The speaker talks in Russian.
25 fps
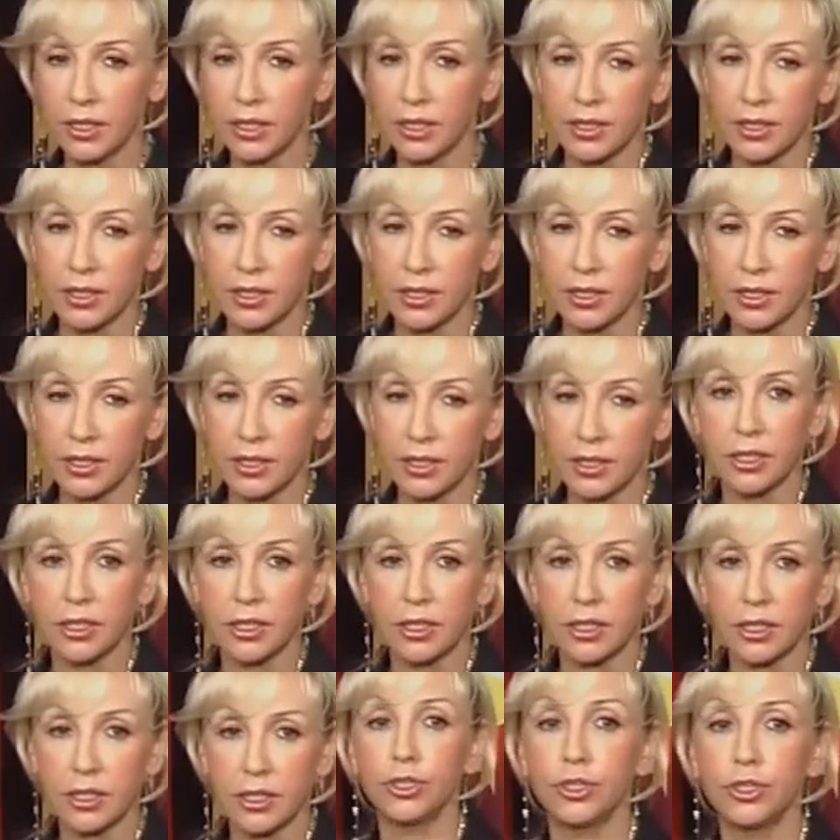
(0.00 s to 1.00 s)
Тогда
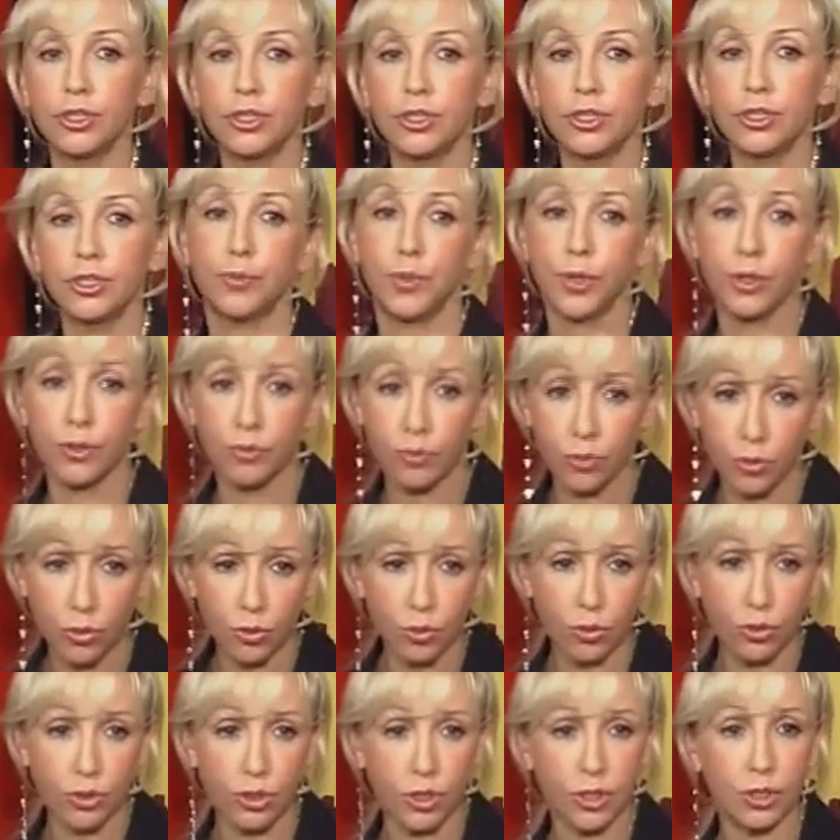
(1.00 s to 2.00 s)
в первую
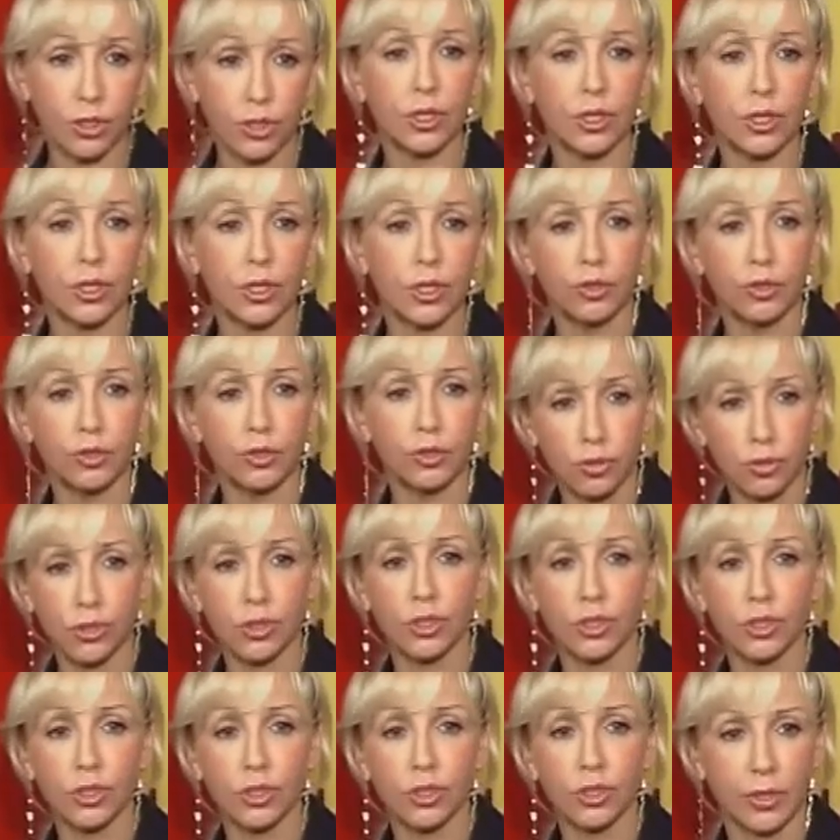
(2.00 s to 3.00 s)
очередь
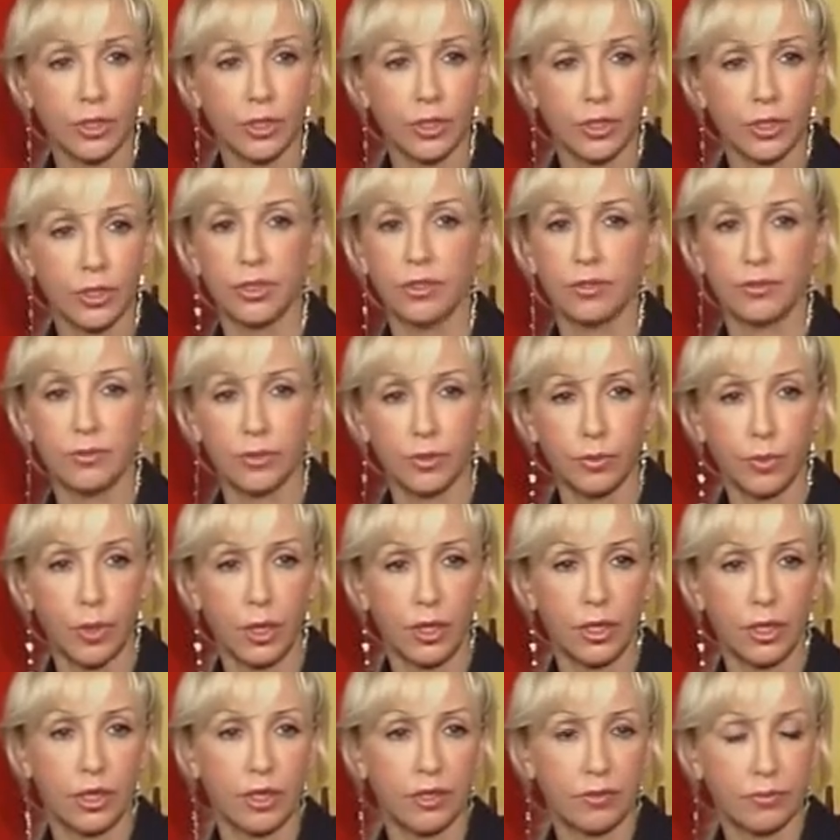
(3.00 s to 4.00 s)
должен обращать
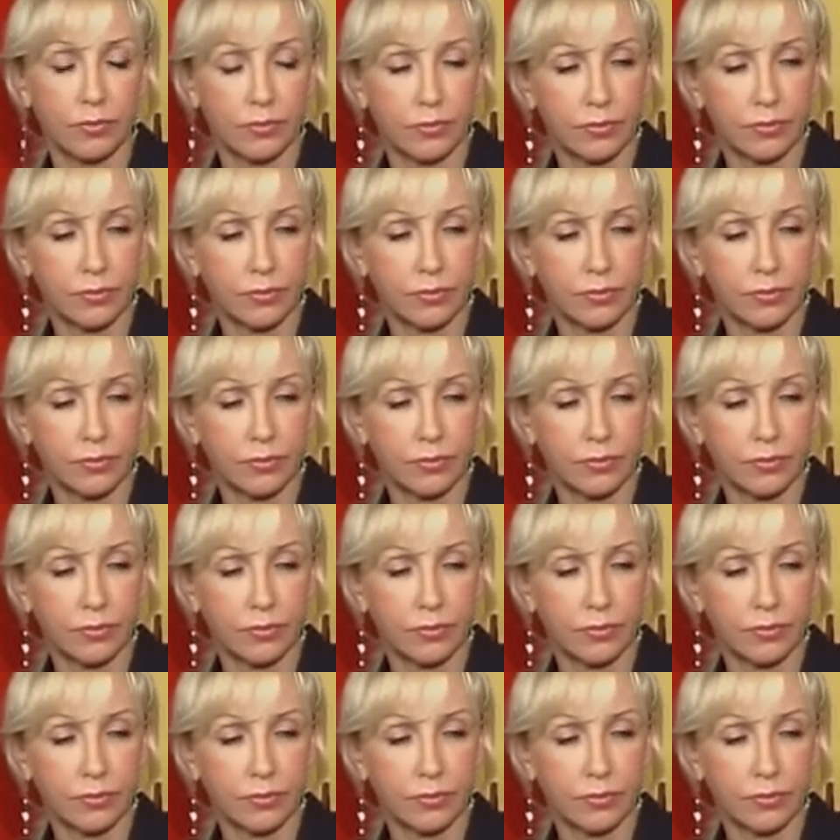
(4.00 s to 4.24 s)
внимание.